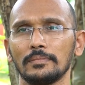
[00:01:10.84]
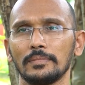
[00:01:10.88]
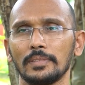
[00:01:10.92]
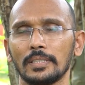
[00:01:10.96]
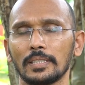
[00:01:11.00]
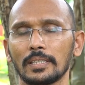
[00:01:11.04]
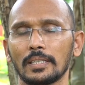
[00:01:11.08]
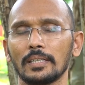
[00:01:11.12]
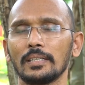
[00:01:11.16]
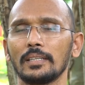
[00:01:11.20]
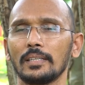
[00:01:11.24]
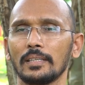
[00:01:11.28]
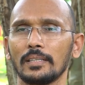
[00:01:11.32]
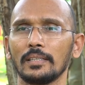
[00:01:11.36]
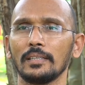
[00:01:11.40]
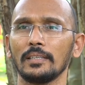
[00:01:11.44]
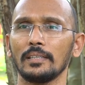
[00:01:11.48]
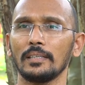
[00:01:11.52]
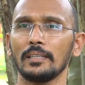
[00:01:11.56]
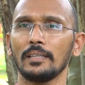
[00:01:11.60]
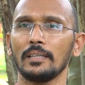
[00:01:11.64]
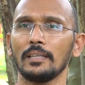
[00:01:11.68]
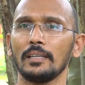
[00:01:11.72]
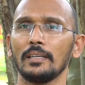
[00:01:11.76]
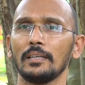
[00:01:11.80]
ఎందుకంటే
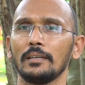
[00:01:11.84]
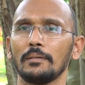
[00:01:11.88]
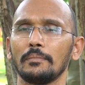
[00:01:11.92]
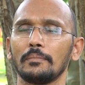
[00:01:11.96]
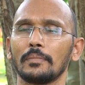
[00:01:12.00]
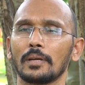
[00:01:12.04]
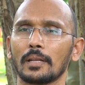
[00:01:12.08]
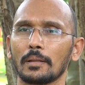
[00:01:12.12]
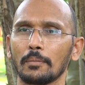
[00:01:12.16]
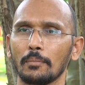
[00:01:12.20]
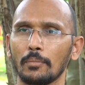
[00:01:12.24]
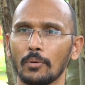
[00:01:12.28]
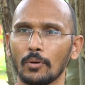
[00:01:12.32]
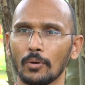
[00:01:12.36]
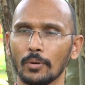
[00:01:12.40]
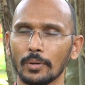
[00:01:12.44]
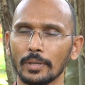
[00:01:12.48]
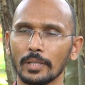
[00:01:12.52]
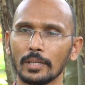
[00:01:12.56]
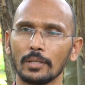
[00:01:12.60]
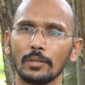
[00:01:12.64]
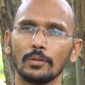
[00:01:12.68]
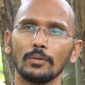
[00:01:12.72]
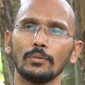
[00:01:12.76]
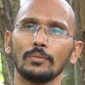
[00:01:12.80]
మన
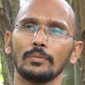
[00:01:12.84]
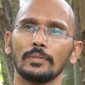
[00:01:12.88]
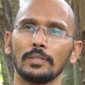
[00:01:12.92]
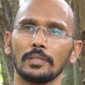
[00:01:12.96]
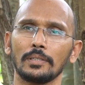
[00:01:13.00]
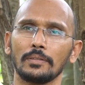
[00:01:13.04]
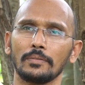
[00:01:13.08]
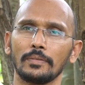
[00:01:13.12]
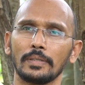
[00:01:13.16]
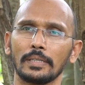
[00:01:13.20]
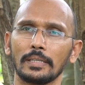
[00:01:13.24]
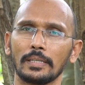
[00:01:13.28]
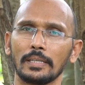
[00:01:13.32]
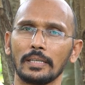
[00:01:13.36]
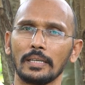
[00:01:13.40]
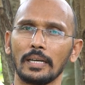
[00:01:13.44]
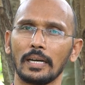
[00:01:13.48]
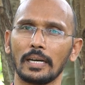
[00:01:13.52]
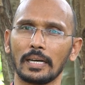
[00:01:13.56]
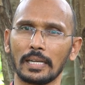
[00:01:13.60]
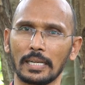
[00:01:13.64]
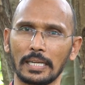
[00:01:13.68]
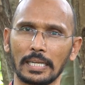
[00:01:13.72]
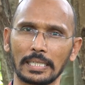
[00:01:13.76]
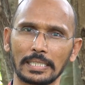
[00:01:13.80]
బాడీలో ఉన్నటువంటి
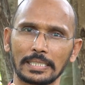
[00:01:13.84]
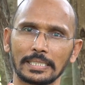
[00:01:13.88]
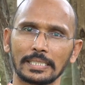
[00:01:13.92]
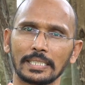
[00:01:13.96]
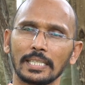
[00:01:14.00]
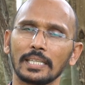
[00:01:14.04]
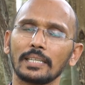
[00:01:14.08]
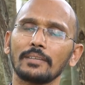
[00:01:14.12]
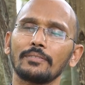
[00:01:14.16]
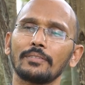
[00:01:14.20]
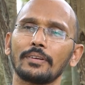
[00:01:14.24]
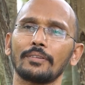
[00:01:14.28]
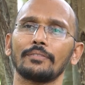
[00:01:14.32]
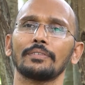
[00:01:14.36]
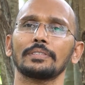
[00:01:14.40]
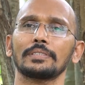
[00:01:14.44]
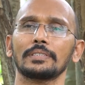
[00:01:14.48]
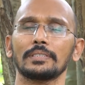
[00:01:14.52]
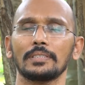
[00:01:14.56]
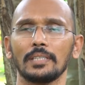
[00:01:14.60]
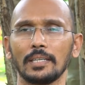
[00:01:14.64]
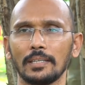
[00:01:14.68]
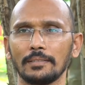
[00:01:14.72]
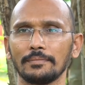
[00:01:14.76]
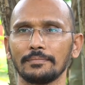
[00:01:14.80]
ఆ రక్షణ
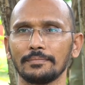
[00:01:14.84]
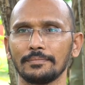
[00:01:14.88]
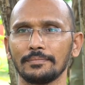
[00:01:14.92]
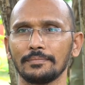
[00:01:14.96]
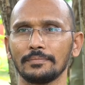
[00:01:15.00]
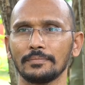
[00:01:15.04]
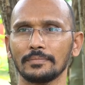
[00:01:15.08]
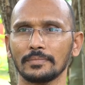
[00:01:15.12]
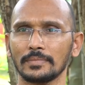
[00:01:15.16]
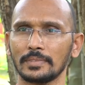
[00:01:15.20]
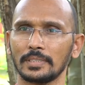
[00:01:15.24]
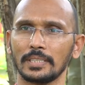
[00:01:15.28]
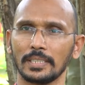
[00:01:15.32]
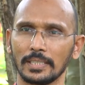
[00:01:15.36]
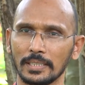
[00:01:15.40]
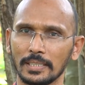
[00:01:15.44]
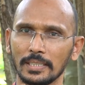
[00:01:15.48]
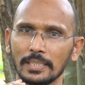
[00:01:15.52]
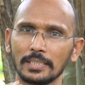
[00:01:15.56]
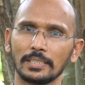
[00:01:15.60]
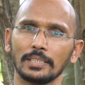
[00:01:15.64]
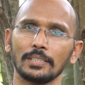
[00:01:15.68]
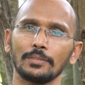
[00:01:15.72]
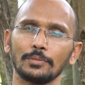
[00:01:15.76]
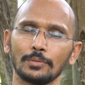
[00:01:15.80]
వ్యవస్థ
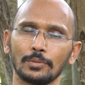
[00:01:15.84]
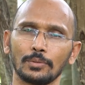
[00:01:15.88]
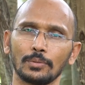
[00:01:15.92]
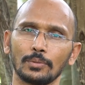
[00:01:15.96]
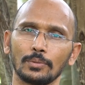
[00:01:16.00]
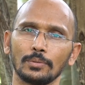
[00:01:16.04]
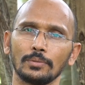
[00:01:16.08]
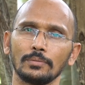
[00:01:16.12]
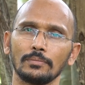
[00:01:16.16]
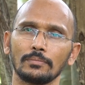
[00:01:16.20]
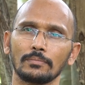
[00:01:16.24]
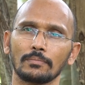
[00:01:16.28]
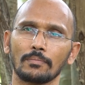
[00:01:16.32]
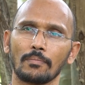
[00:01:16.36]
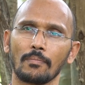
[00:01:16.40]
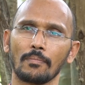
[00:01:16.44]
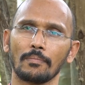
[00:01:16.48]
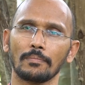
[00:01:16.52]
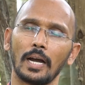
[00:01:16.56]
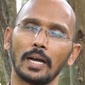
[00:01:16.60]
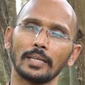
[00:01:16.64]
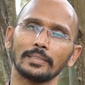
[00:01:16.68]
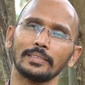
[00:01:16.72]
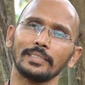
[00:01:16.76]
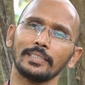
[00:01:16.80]
ఏదైతే ఉందో
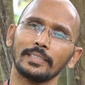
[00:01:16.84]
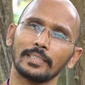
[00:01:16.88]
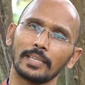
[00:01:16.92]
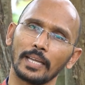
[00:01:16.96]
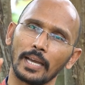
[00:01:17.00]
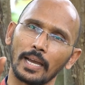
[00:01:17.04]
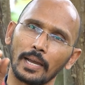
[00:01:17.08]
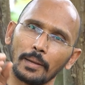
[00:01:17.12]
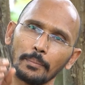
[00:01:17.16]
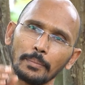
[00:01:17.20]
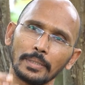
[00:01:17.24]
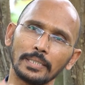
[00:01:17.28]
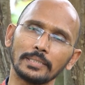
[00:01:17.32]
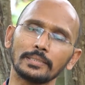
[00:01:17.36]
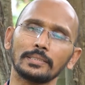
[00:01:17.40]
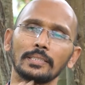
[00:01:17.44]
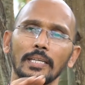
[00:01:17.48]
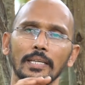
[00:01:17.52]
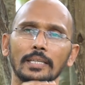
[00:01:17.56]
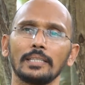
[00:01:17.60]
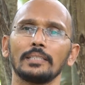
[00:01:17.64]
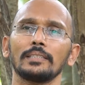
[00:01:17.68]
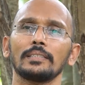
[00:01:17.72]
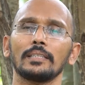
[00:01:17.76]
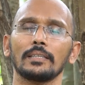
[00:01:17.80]
అది డ్యామేజ్
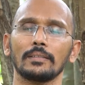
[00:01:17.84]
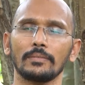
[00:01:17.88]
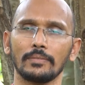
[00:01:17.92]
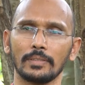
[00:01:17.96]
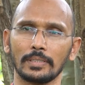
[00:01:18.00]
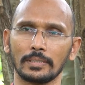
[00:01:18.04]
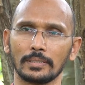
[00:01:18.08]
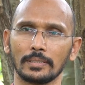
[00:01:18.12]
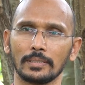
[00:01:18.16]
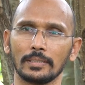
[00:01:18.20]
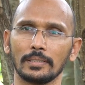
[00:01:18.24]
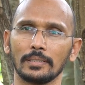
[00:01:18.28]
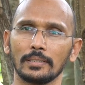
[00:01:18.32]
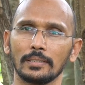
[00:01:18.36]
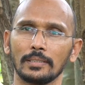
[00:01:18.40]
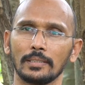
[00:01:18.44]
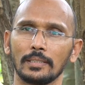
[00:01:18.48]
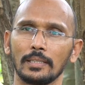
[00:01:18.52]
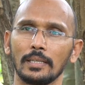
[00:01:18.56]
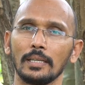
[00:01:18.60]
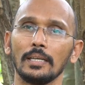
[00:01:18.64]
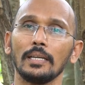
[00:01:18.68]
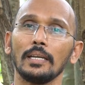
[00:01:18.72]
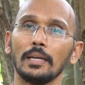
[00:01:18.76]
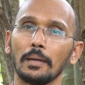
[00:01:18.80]
అయిన తర్వాత
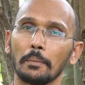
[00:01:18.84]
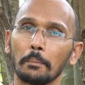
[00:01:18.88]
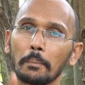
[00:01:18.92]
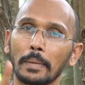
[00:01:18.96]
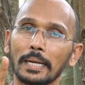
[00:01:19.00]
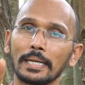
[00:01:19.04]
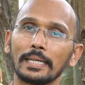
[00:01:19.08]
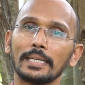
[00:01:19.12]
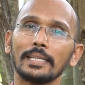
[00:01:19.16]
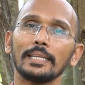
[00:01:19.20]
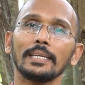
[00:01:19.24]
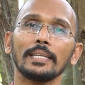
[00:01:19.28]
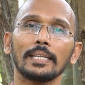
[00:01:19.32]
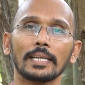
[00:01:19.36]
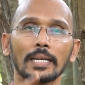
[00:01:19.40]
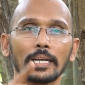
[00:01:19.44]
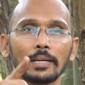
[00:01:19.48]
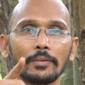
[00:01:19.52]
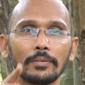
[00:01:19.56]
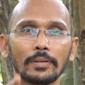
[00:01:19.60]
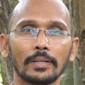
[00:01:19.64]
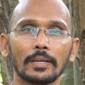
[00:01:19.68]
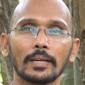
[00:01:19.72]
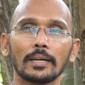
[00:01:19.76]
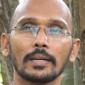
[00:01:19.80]
మళ్ళీ
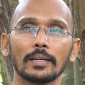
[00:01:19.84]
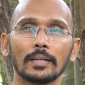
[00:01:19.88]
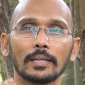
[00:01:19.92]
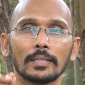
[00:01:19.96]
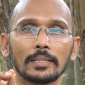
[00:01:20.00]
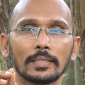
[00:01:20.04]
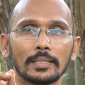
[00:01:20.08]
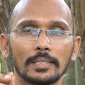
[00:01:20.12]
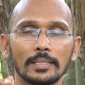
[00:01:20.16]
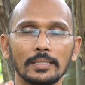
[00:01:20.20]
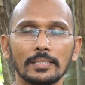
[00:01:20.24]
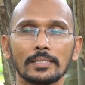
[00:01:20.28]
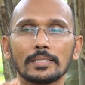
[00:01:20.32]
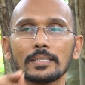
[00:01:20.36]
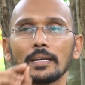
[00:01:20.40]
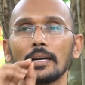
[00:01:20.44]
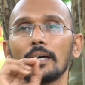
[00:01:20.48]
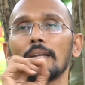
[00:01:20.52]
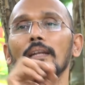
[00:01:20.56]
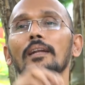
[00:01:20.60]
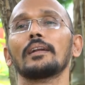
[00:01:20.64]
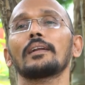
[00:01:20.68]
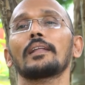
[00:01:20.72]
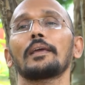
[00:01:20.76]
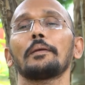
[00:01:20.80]
రికవరీ కావడానికి
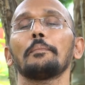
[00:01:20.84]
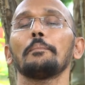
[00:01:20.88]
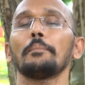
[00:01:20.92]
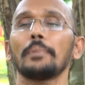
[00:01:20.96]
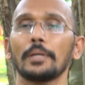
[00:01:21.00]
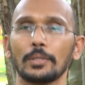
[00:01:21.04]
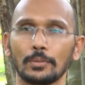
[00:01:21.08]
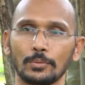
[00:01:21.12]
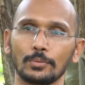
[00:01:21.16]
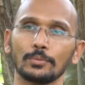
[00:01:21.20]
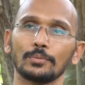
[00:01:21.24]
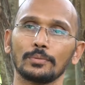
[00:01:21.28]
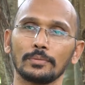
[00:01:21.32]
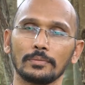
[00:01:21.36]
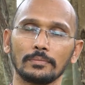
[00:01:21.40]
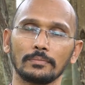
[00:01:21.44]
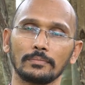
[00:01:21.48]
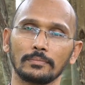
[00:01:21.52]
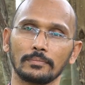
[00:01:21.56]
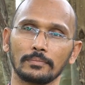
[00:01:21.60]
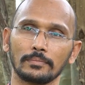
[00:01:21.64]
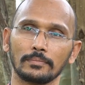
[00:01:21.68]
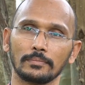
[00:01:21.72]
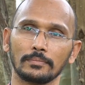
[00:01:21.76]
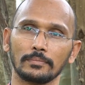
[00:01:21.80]
చాలా టైం పడుతుంది
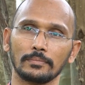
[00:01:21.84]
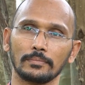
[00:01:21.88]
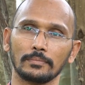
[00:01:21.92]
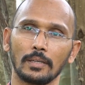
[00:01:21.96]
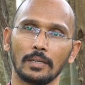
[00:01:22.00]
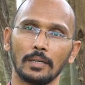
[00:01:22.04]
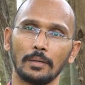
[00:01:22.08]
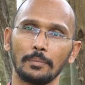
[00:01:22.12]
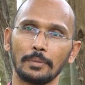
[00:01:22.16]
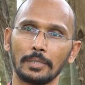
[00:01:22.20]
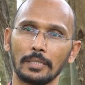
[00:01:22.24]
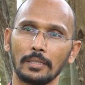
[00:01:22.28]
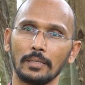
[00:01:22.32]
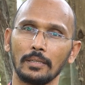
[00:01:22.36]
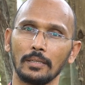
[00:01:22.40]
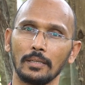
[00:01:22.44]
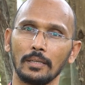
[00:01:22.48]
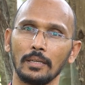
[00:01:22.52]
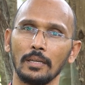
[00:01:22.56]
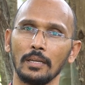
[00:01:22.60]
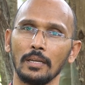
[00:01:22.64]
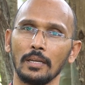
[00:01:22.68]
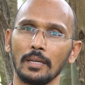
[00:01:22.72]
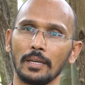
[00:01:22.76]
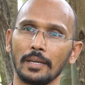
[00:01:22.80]
కాబట్టి
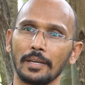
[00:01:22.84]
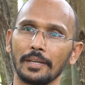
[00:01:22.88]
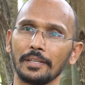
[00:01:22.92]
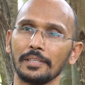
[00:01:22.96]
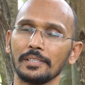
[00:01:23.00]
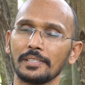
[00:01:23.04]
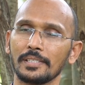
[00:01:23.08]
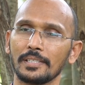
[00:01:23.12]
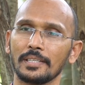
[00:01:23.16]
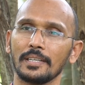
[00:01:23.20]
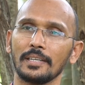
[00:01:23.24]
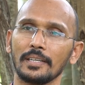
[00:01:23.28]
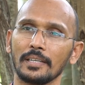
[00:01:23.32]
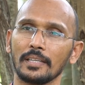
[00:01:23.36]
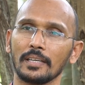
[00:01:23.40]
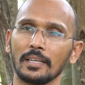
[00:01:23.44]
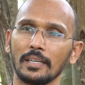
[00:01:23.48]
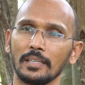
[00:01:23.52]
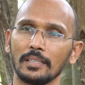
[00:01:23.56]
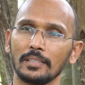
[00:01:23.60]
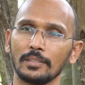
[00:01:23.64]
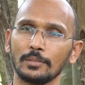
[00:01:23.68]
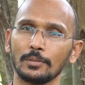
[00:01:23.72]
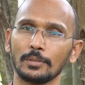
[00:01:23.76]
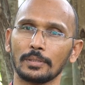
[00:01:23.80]
ఇన్స్టెంట్గా
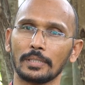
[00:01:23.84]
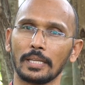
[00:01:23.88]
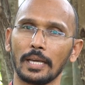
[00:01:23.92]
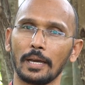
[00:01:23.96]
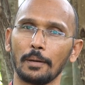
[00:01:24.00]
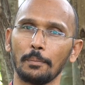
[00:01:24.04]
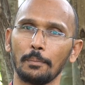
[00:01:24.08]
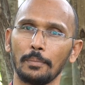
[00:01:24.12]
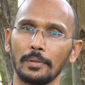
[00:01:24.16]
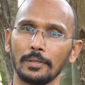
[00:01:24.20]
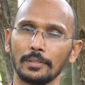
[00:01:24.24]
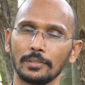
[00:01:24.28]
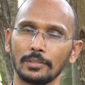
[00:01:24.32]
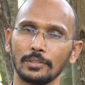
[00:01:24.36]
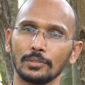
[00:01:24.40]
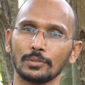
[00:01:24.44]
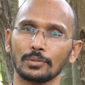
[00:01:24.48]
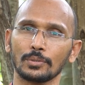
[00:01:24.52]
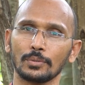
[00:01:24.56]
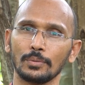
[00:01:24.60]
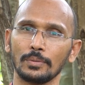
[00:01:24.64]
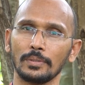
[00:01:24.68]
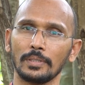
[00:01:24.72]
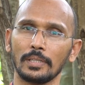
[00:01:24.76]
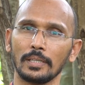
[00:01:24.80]
ఏదో ట్యాబ్లెట్
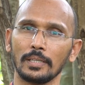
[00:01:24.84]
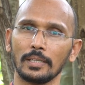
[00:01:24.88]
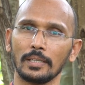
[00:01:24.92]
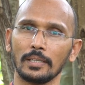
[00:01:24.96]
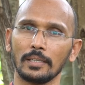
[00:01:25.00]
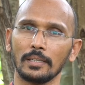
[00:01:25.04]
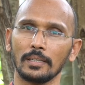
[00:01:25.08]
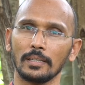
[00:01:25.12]
తీసుకుంటే